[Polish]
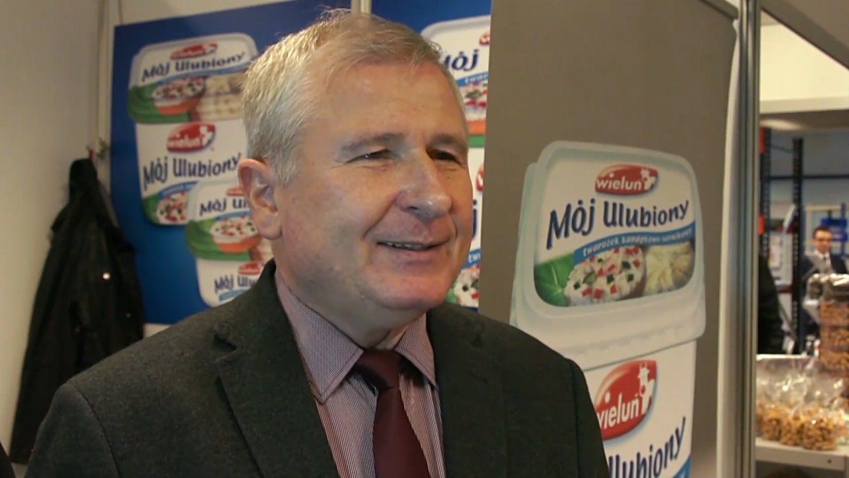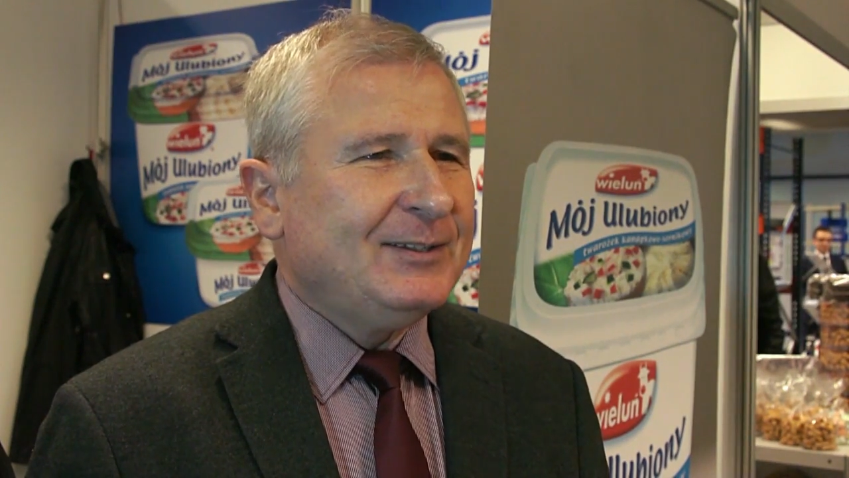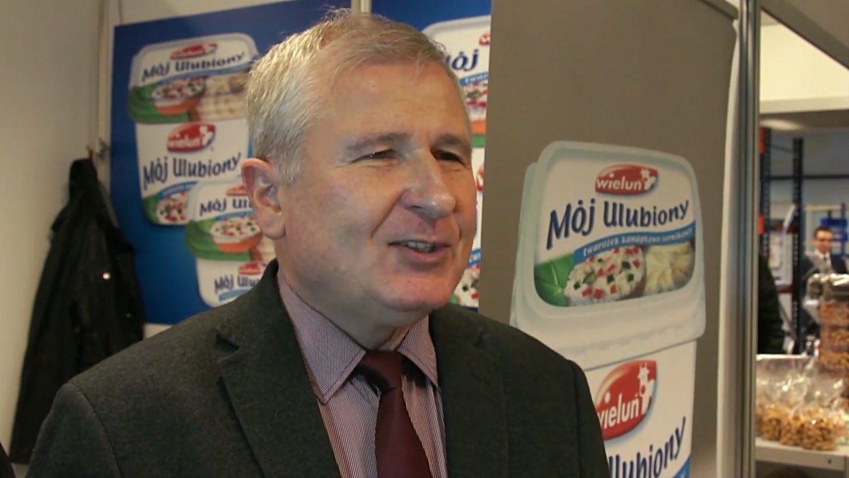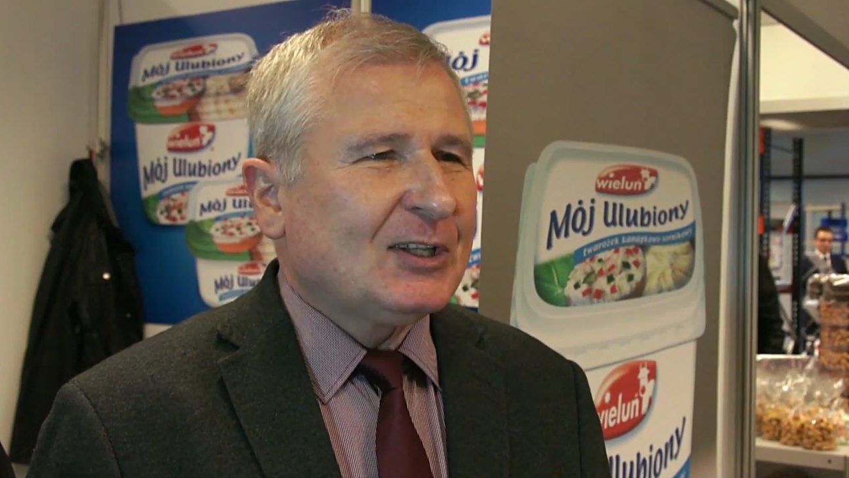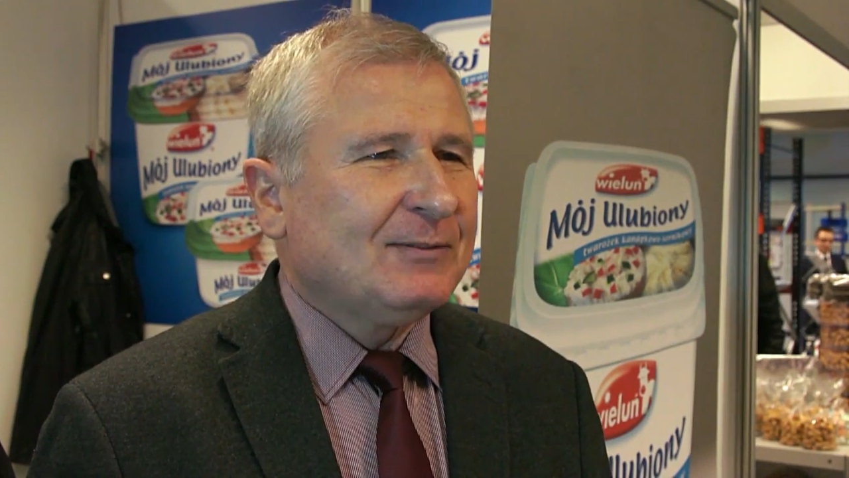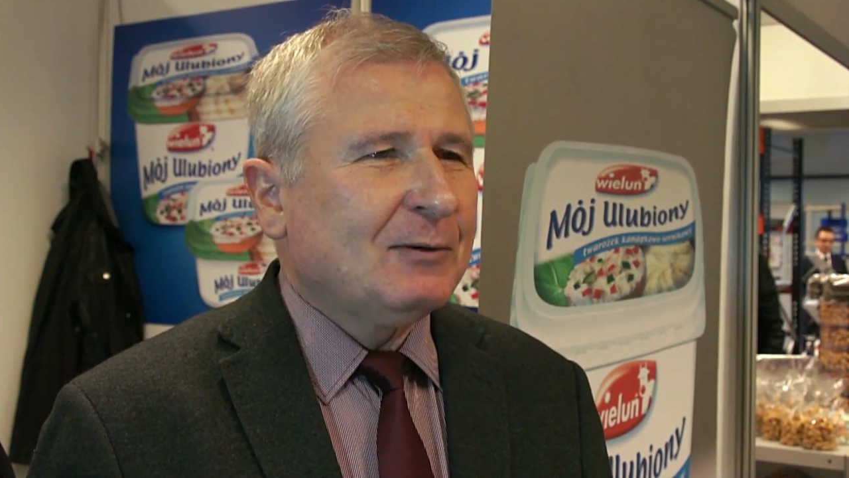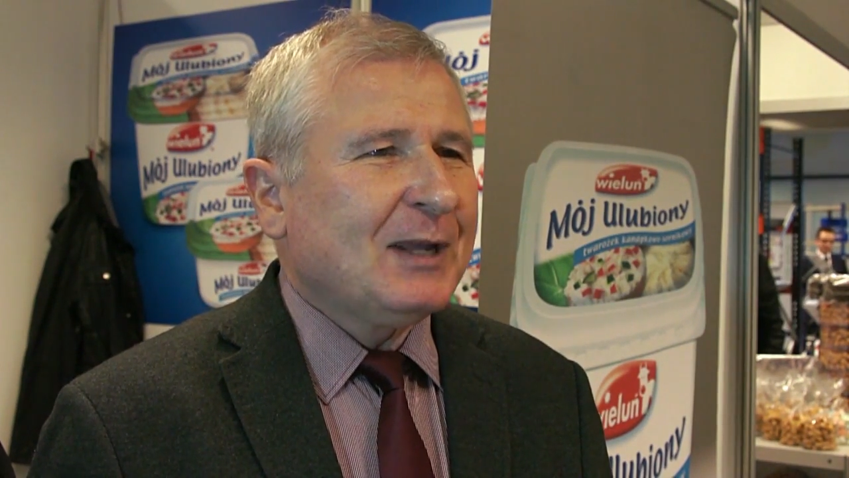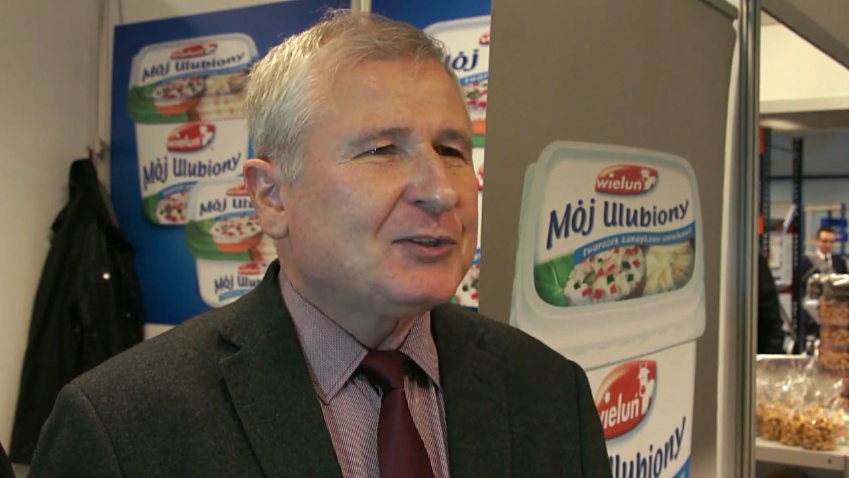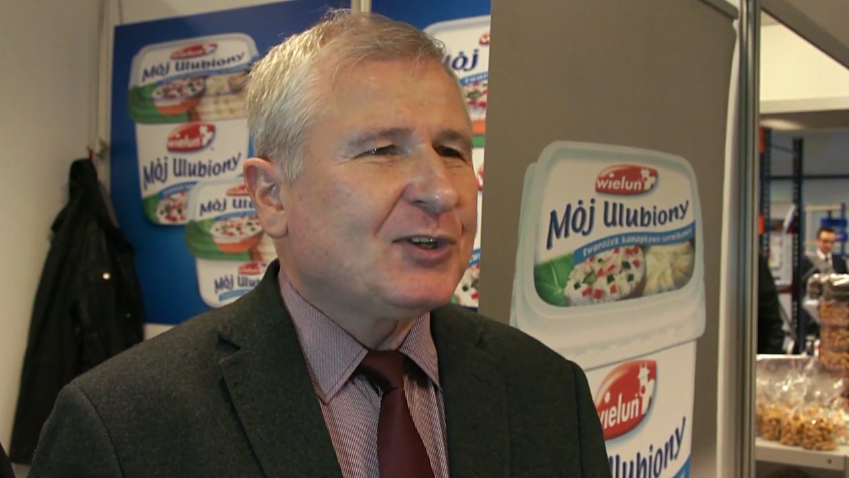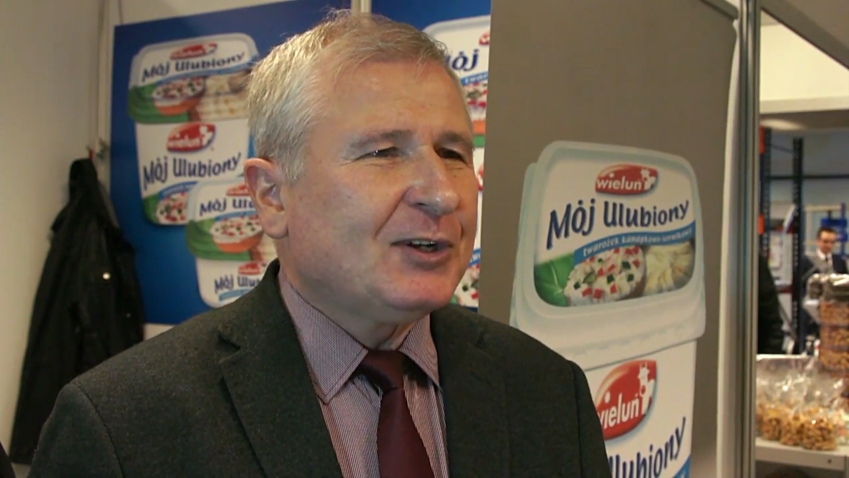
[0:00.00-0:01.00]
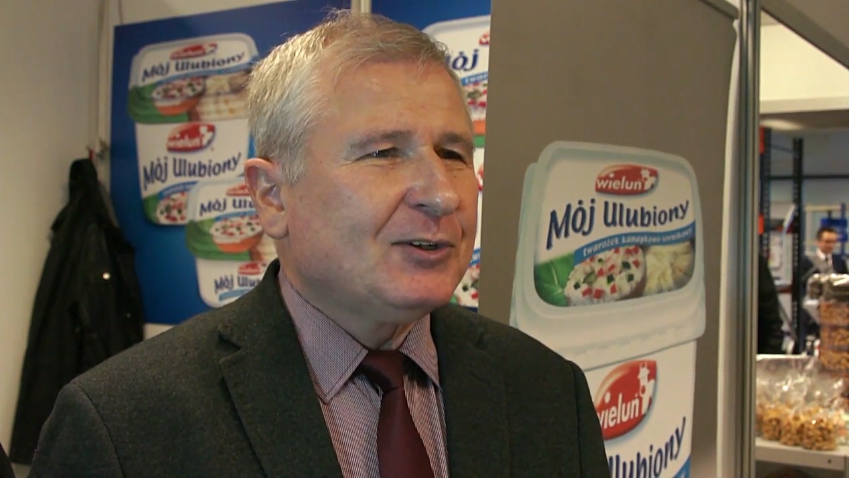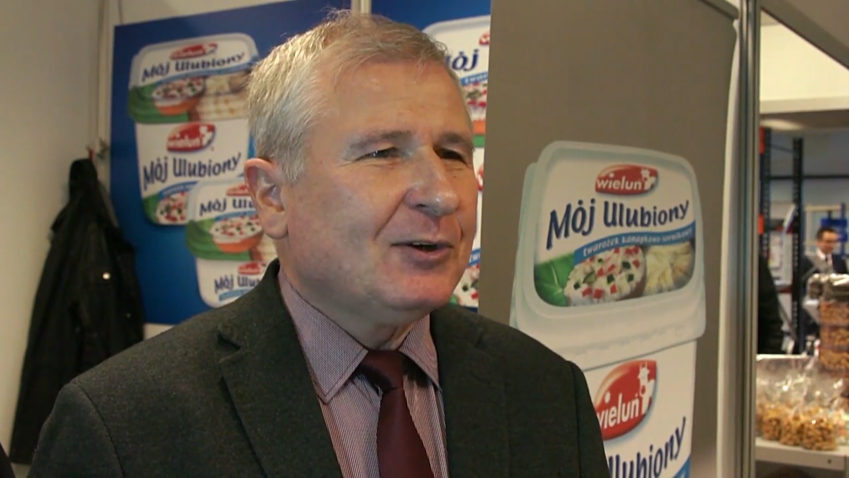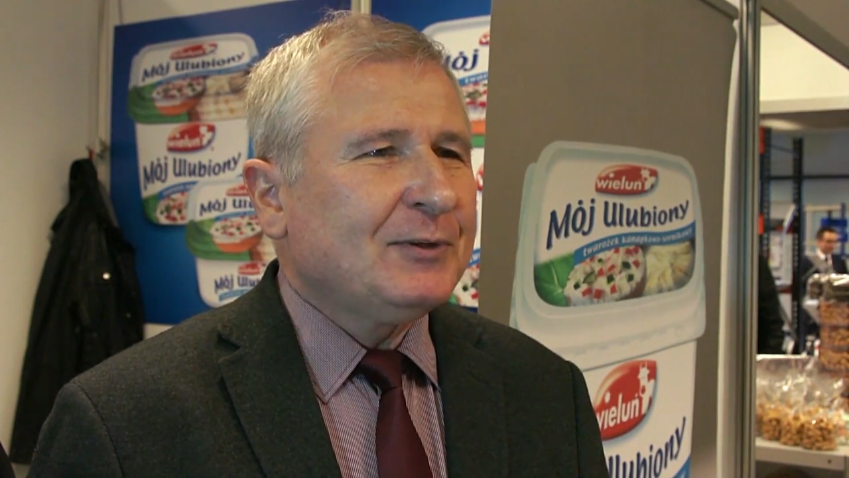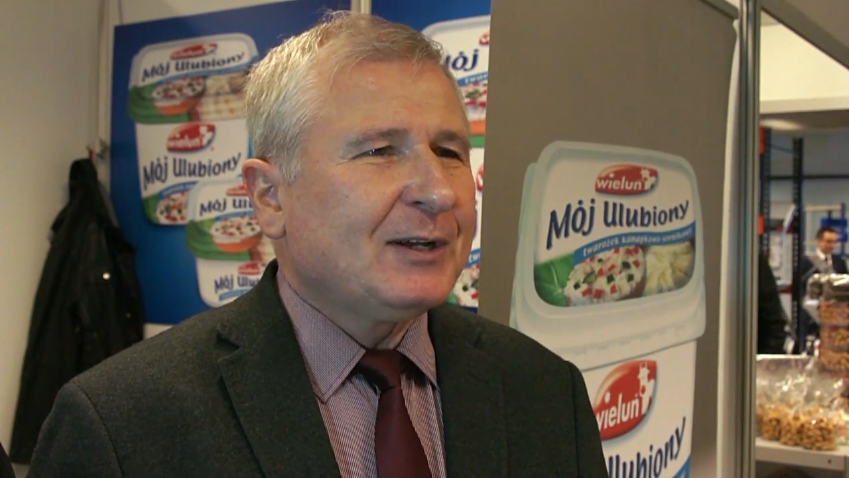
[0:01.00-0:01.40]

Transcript: inicjatywą nadrzędną